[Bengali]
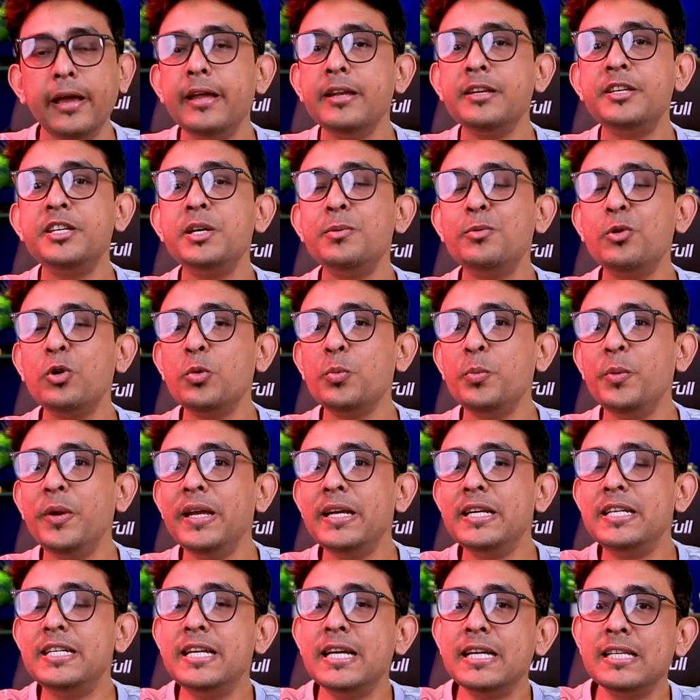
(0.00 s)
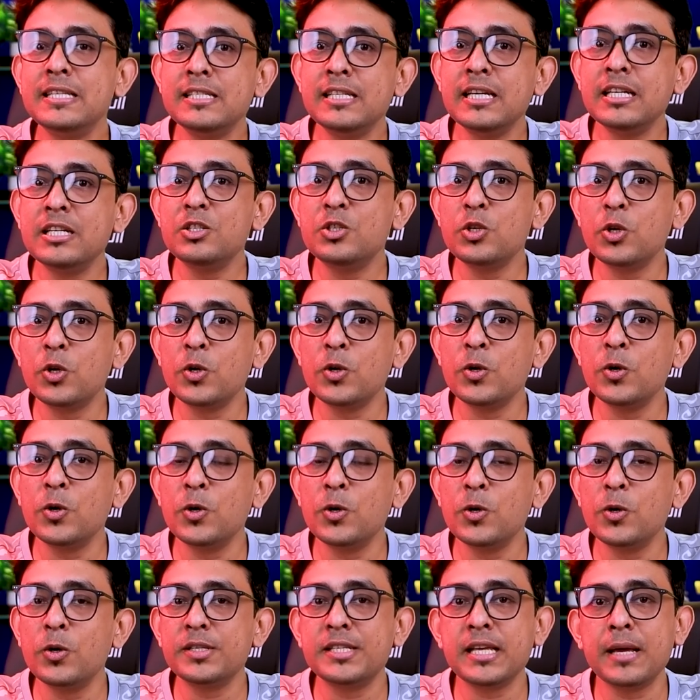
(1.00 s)
এন্ট্রি এবং মিড রেঞ্জের জন্য
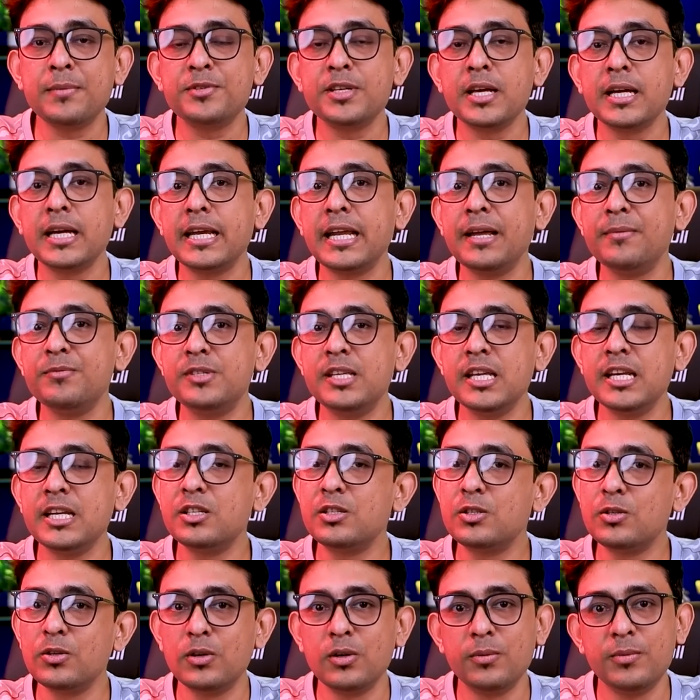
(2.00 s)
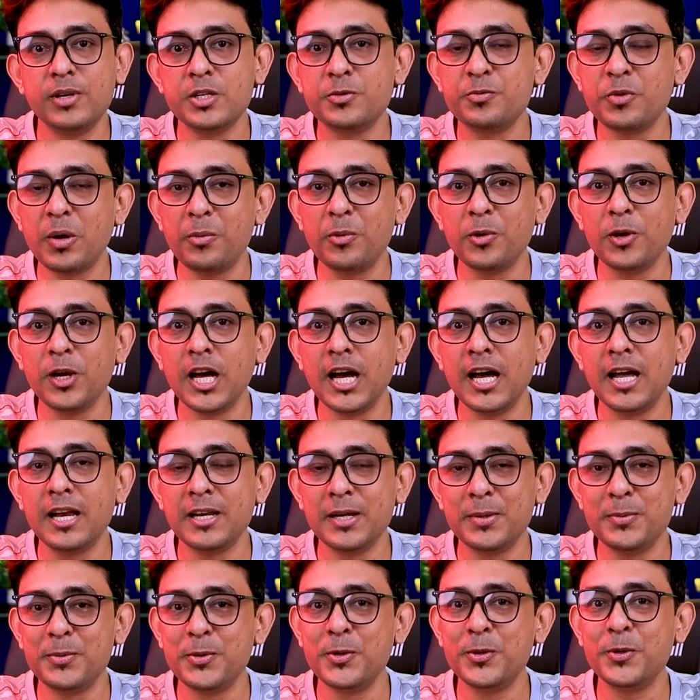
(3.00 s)
স্যামসাংয়ের এম সিরিজ তো বেশ পপুলার
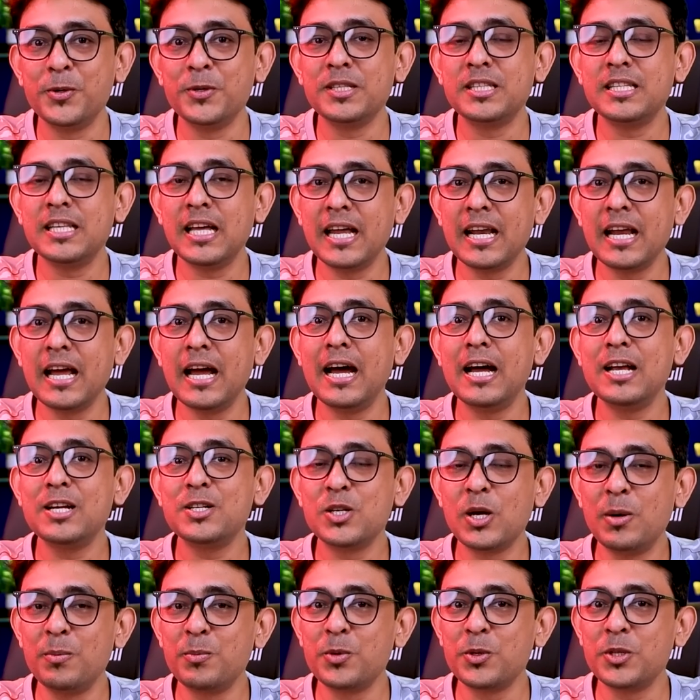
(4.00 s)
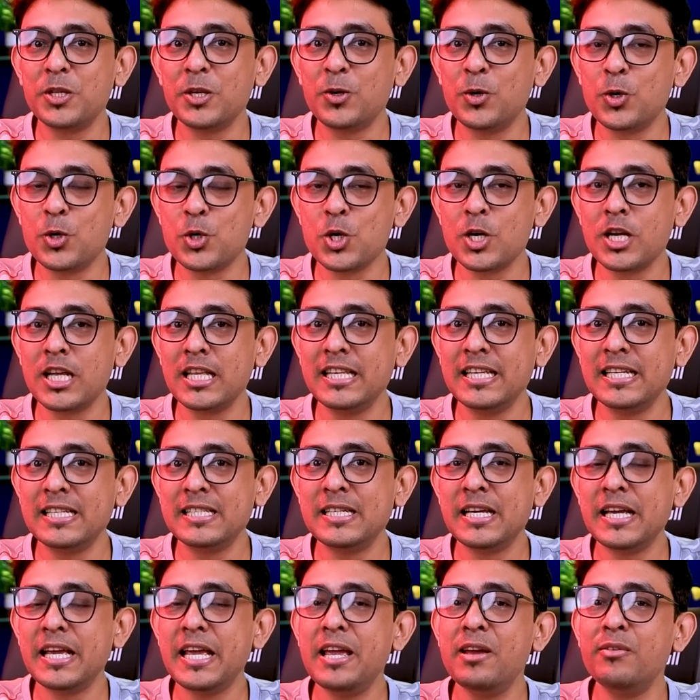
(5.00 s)
এবং তারা সম্প্রতি ঘোষণা
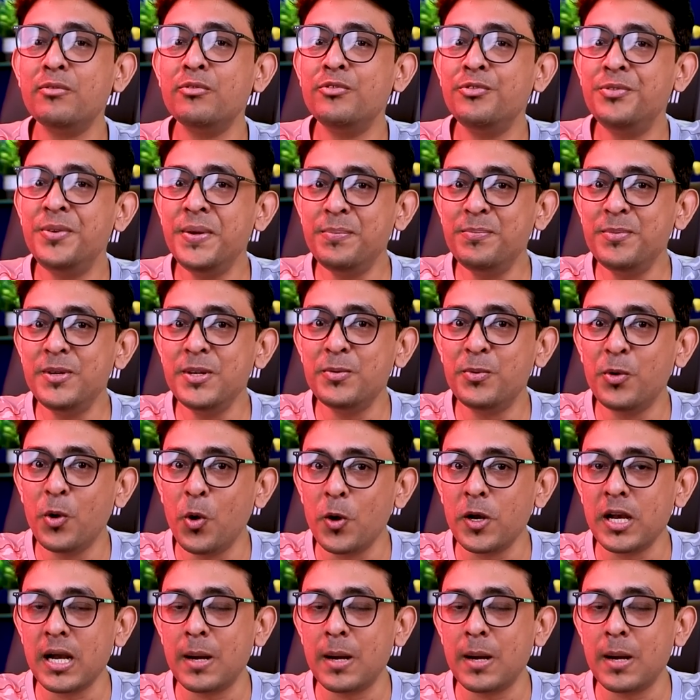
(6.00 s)
দিয়েছে এম ফিফটি ফোর